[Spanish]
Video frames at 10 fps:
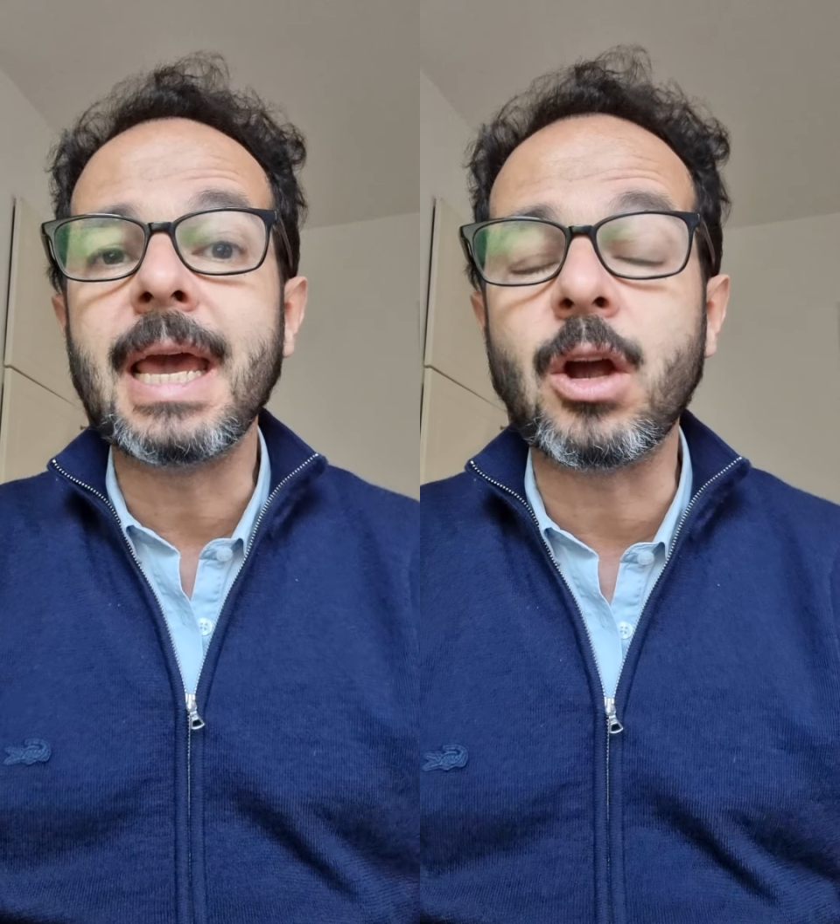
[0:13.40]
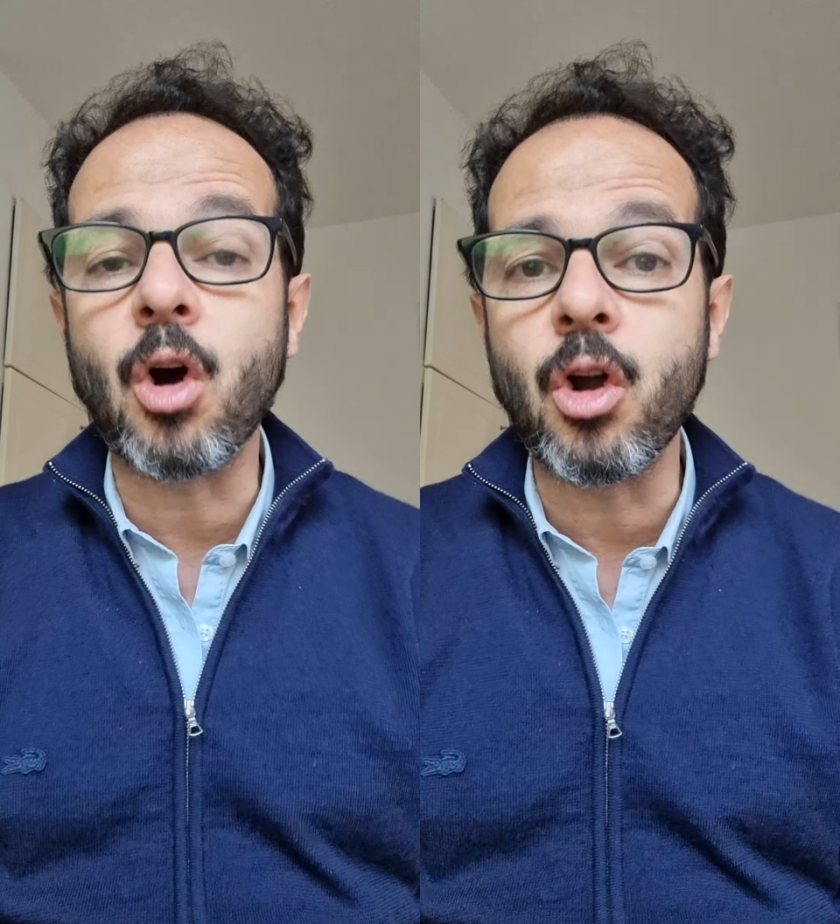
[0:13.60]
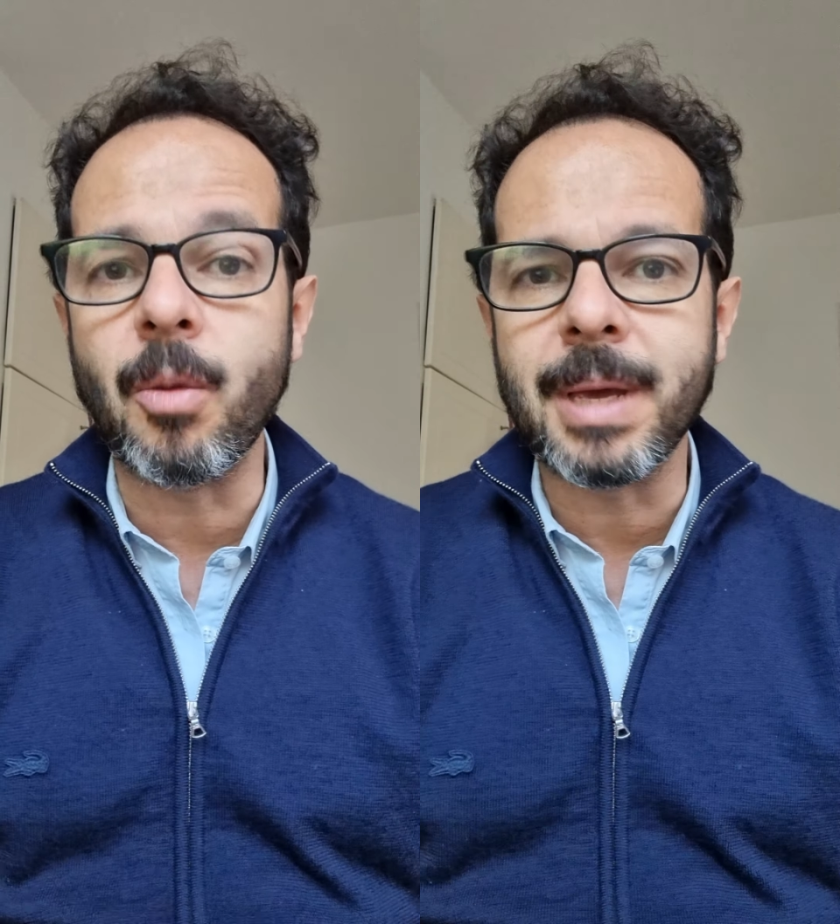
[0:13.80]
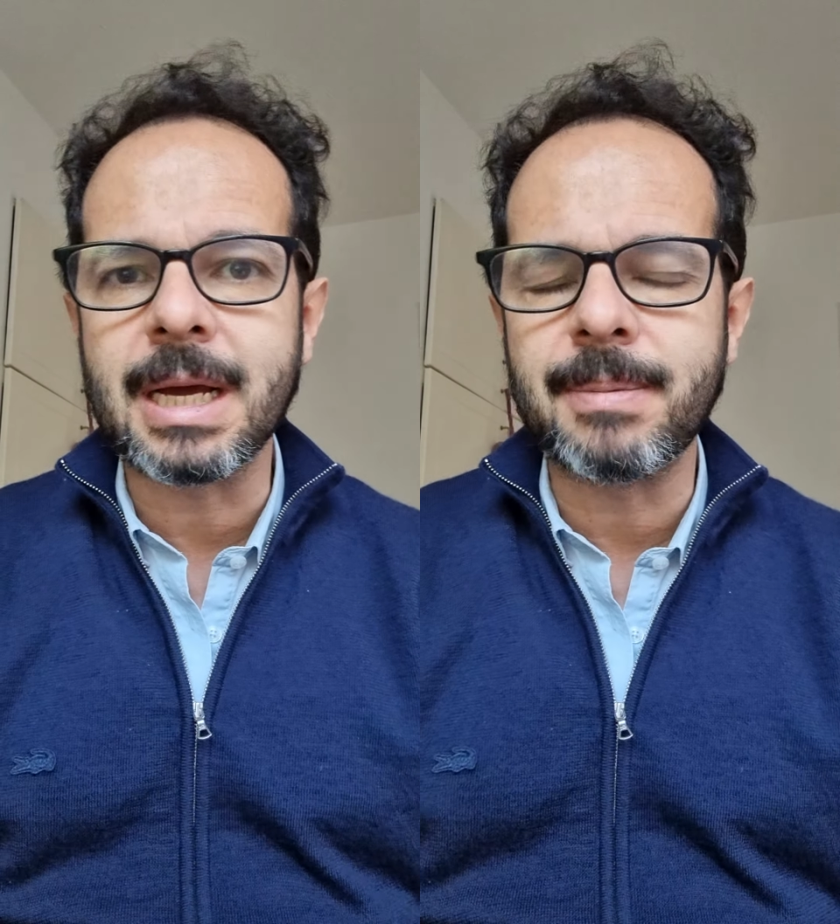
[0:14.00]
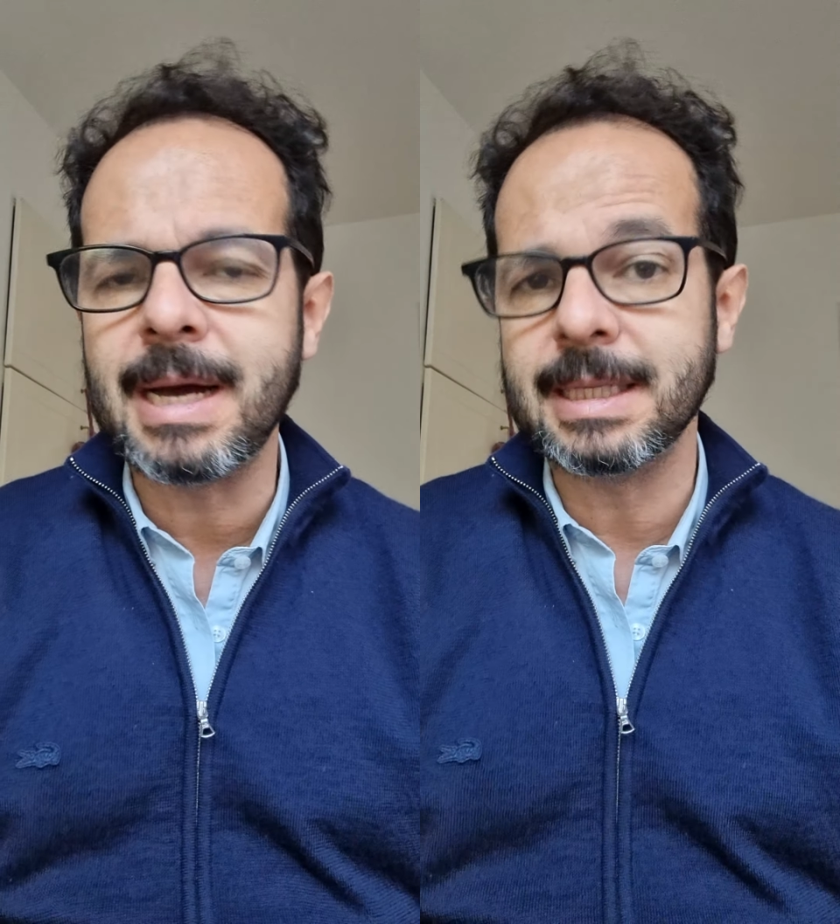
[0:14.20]

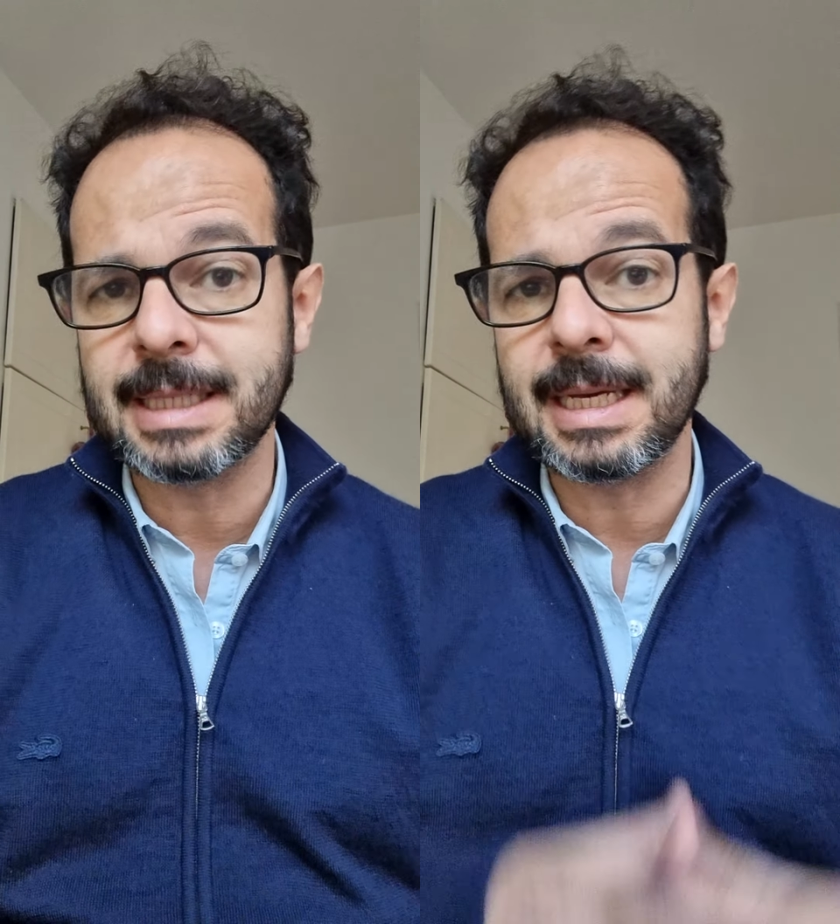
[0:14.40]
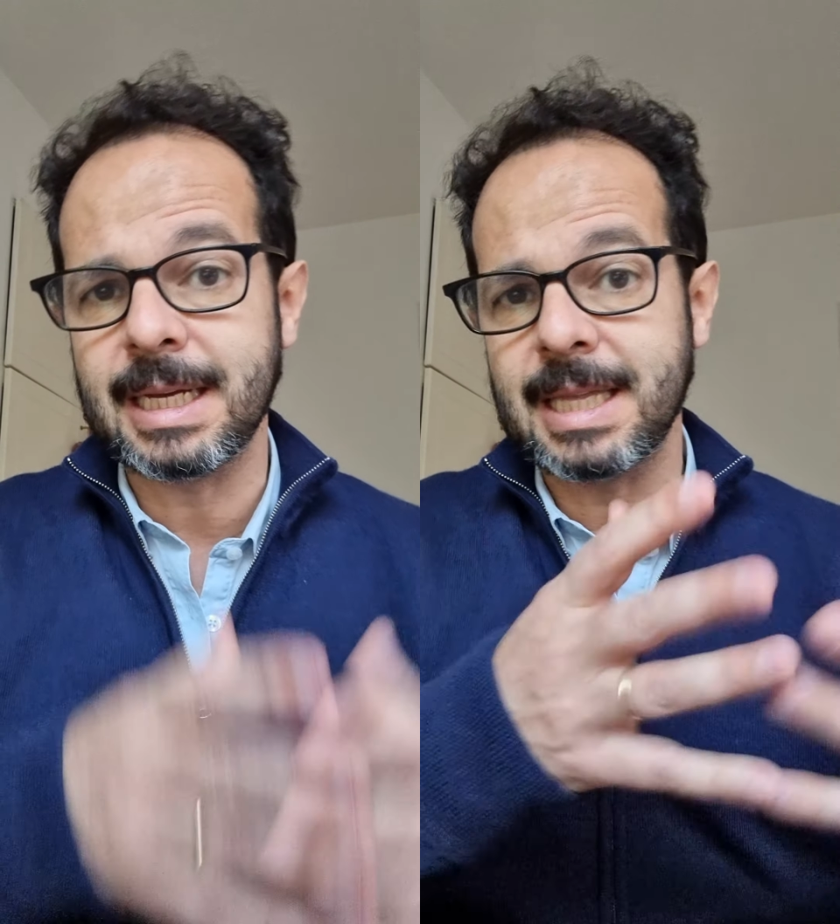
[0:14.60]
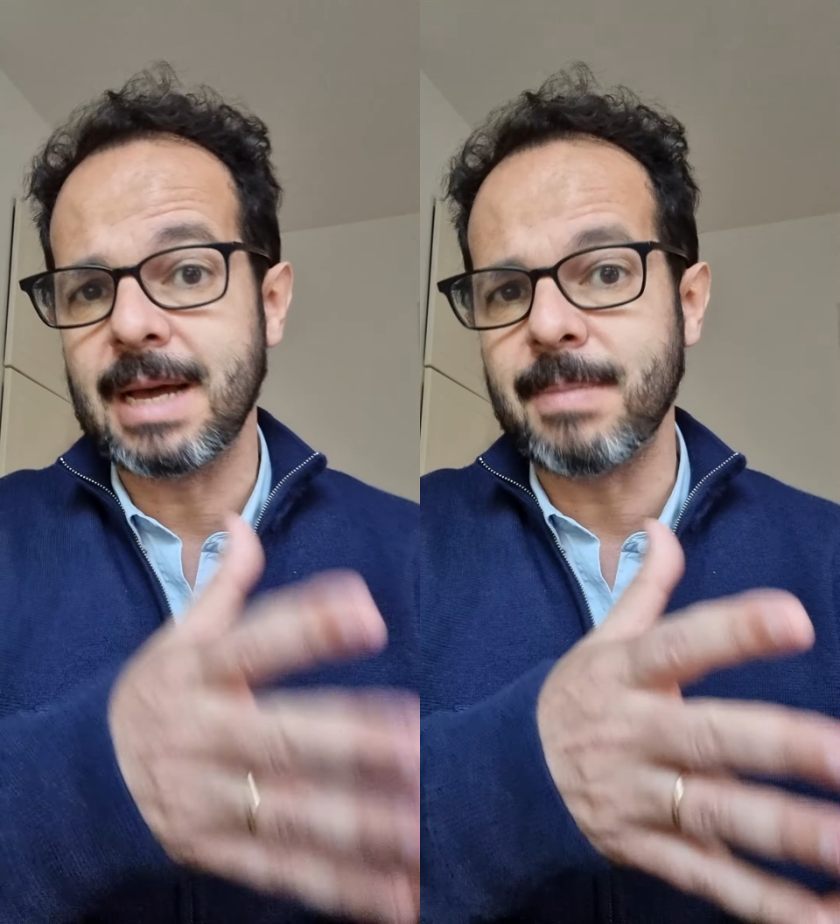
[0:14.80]
económicas, más allá de que está